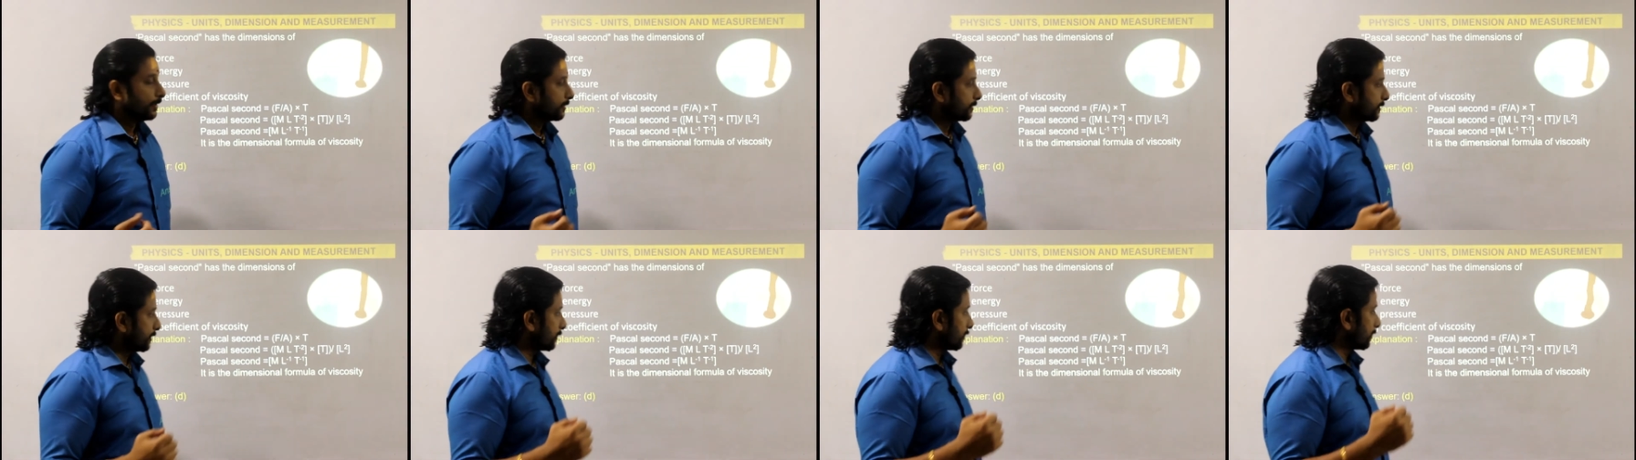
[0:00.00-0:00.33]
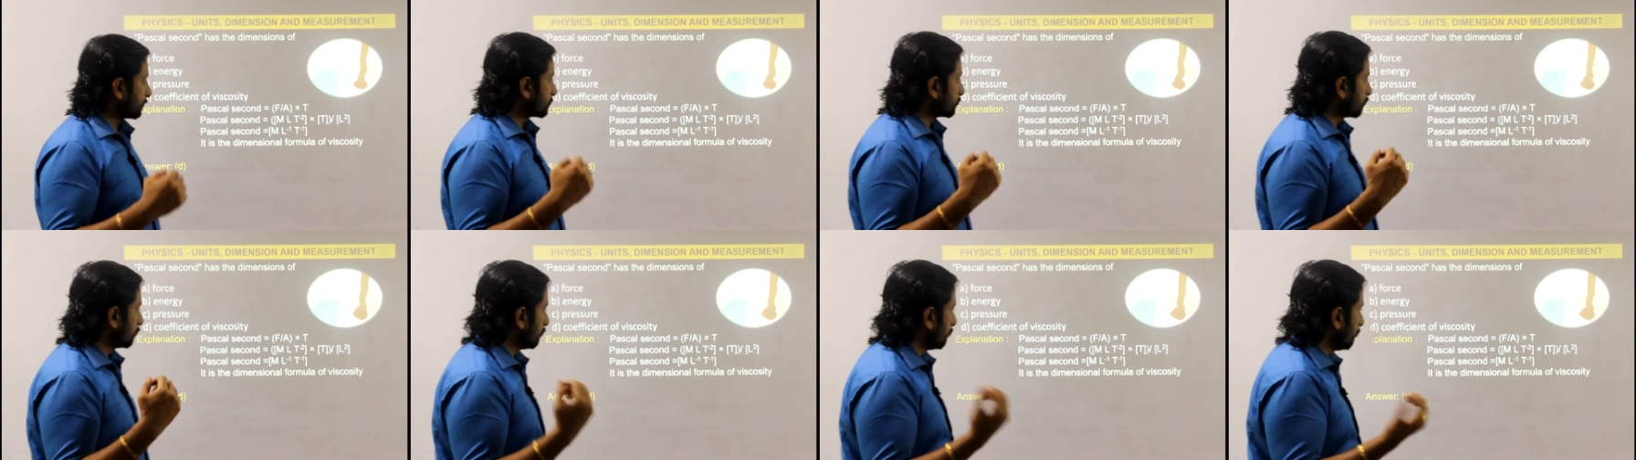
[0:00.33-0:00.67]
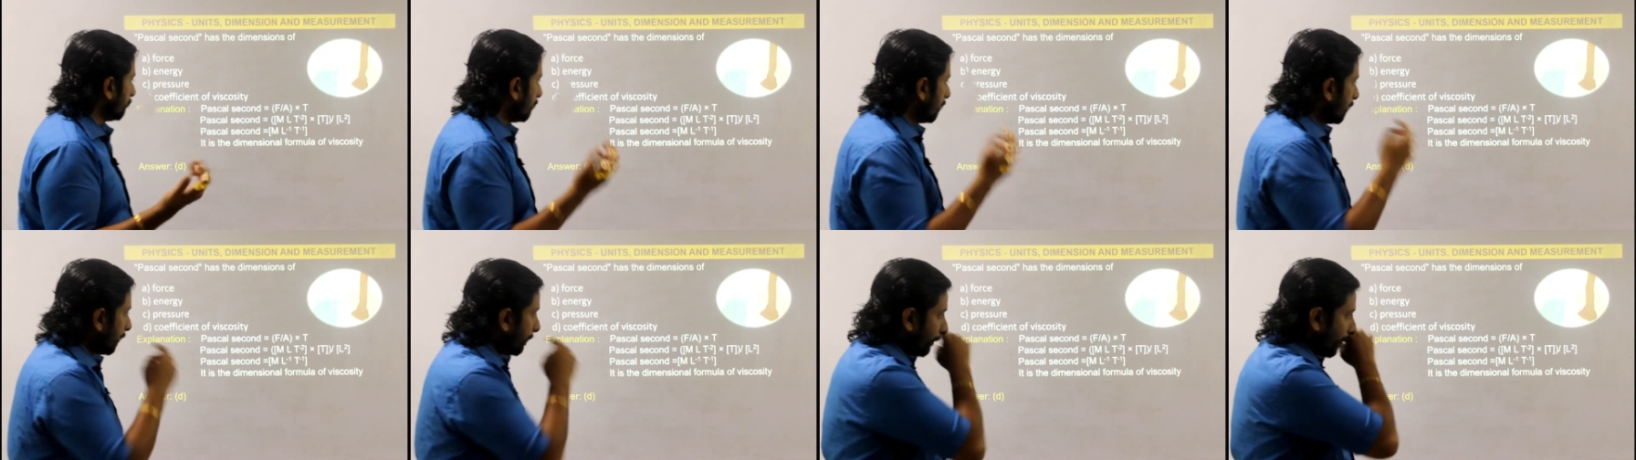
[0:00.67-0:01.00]
சரிங்களா ஸோ
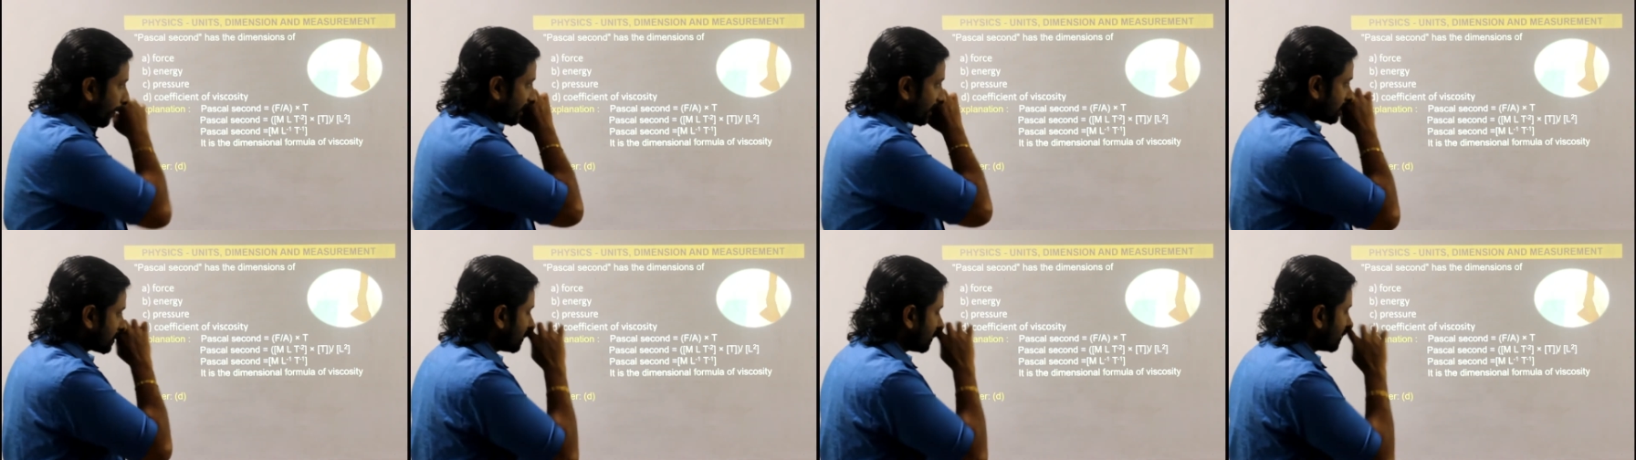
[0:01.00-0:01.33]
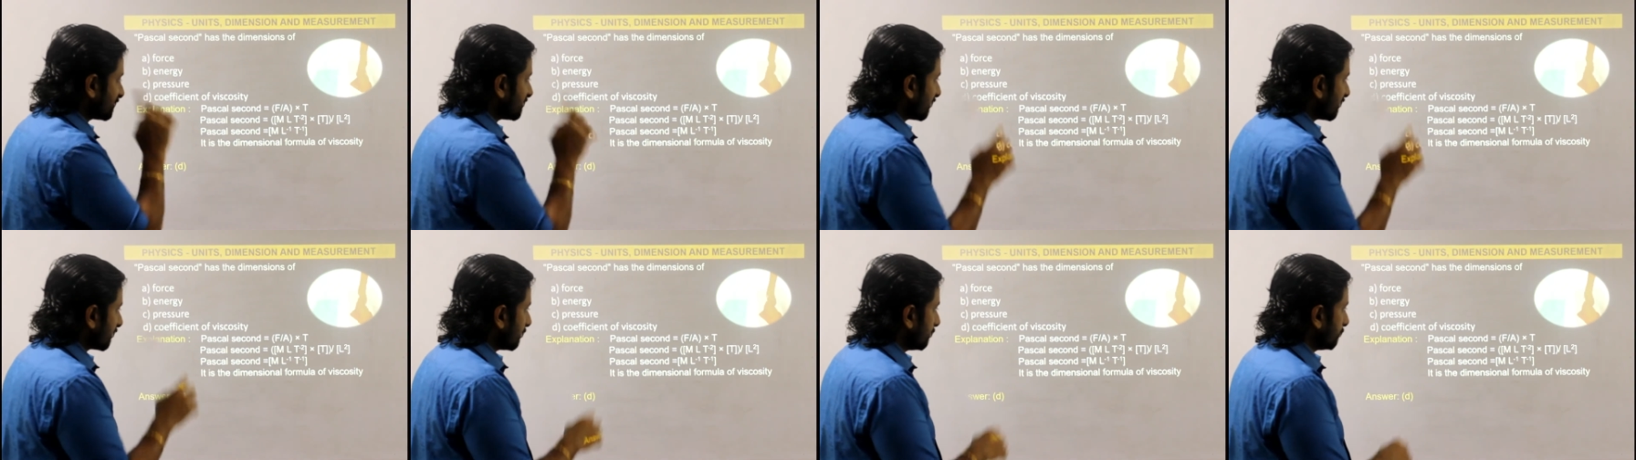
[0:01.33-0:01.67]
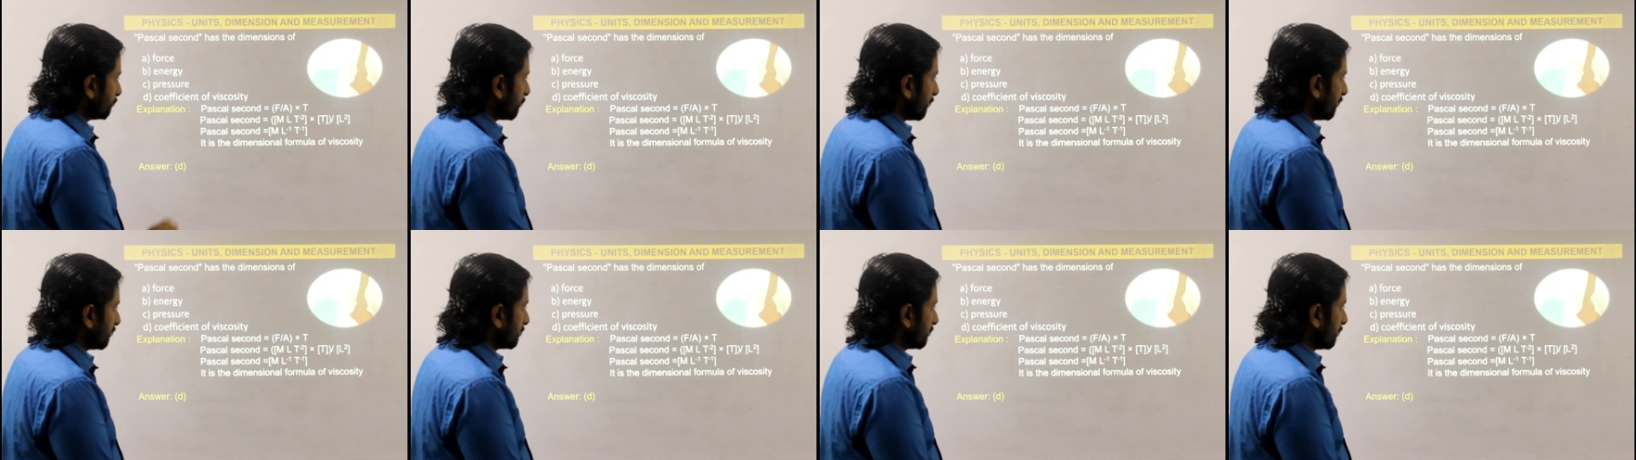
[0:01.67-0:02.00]
பாஸ்கல் செகண்ட்
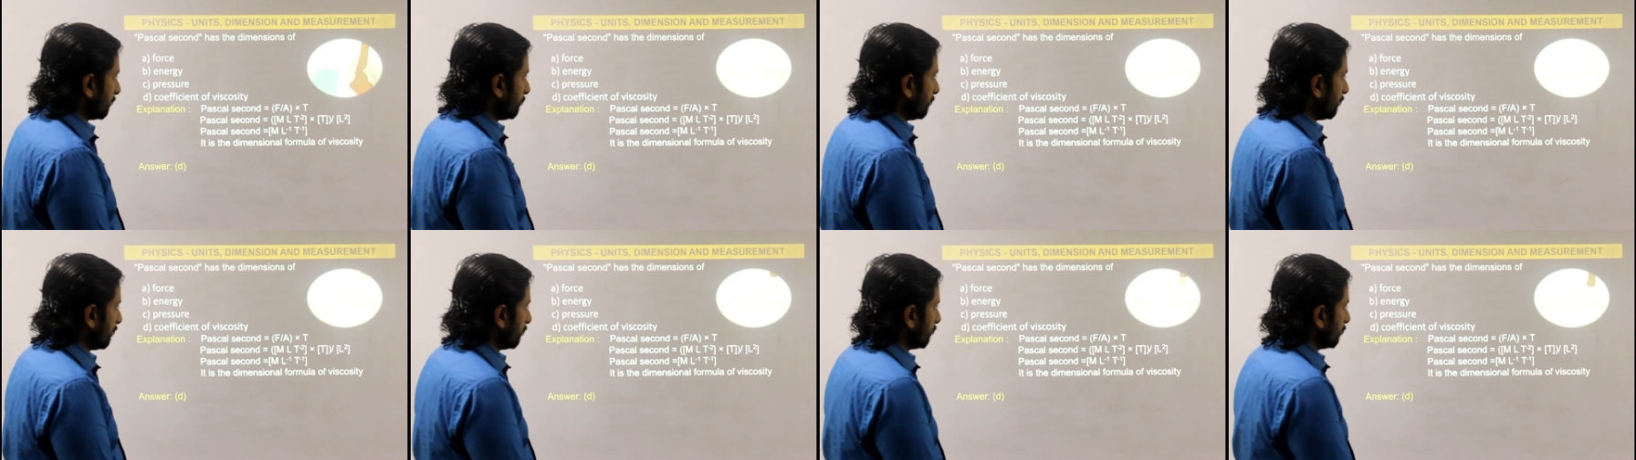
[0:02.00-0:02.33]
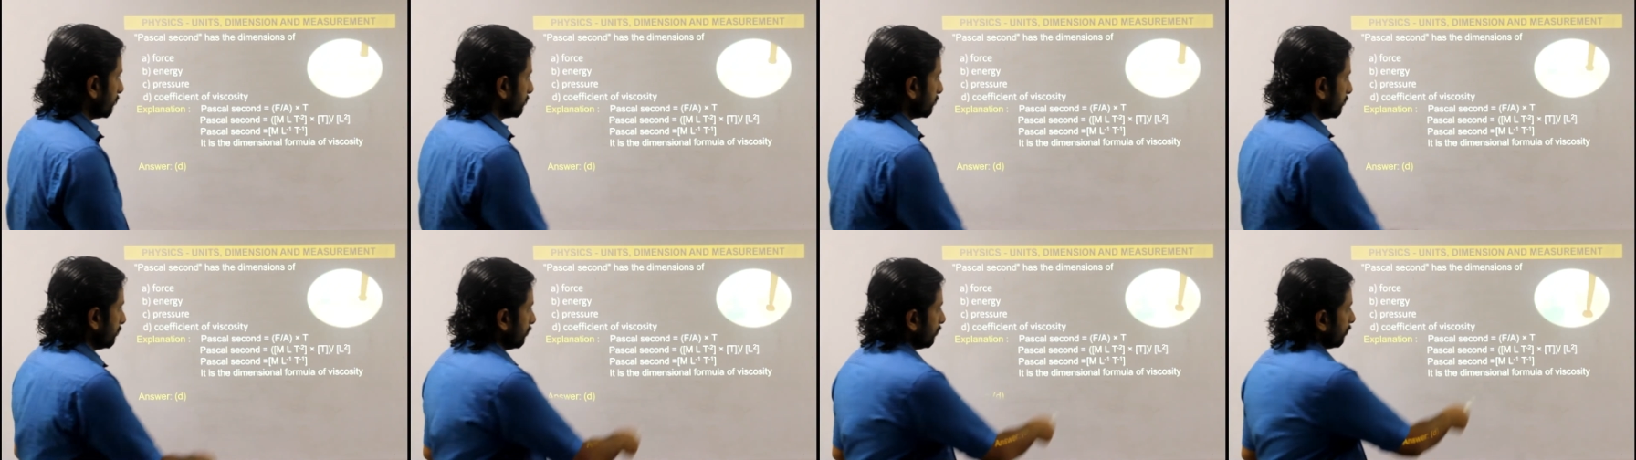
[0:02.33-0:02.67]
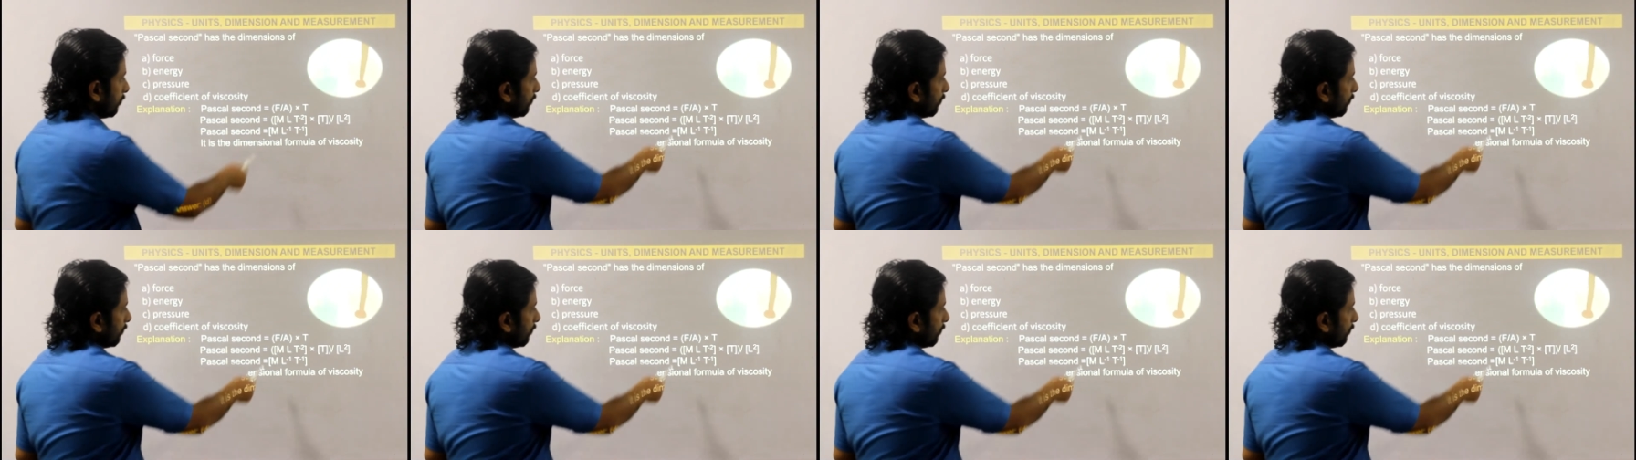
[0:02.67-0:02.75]
பார்த்தீங்க அப்படின்னா வந்து